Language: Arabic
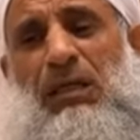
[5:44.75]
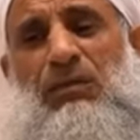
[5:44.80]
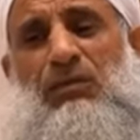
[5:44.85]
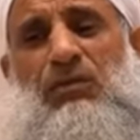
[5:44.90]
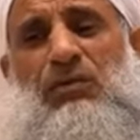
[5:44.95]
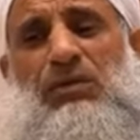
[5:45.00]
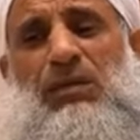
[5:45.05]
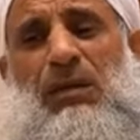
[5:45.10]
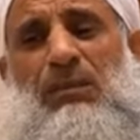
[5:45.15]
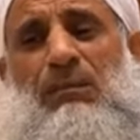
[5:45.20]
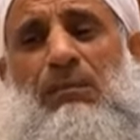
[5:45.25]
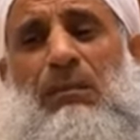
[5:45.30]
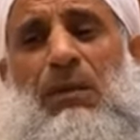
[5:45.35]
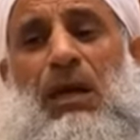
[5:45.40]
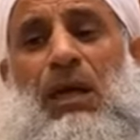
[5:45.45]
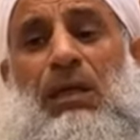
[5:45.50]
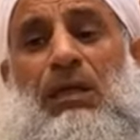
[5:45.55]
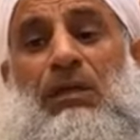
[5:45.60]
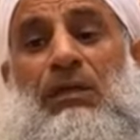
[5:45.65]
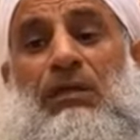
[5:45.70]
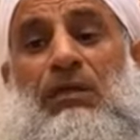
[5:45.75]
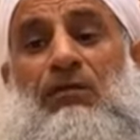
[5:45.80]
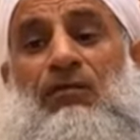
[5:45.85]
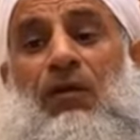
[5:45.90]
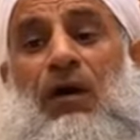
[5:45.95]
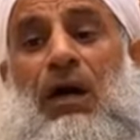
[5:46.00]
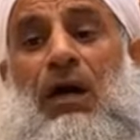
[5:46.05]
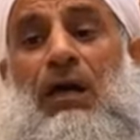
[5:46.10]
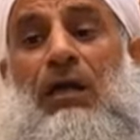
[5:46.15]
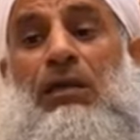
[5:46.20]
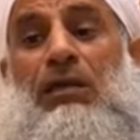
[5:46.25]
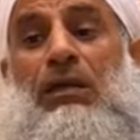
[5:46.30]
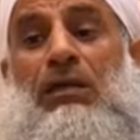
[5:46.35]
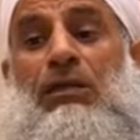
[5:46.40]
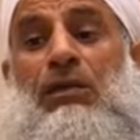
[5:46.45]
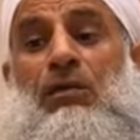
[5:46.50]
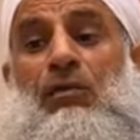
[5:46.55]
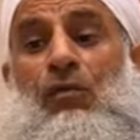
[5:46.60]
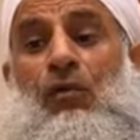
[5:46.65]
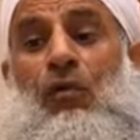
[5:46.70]
تسمى اتفاقية
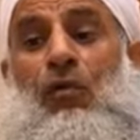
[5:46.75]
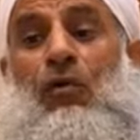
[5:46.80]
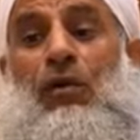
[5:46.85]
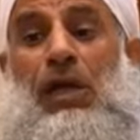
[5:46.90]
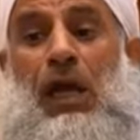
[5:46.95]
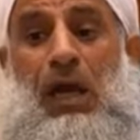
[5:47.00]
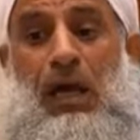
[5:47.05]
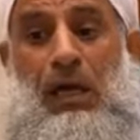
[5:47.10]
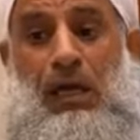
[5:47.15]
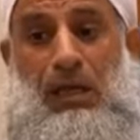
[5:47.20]
العوجة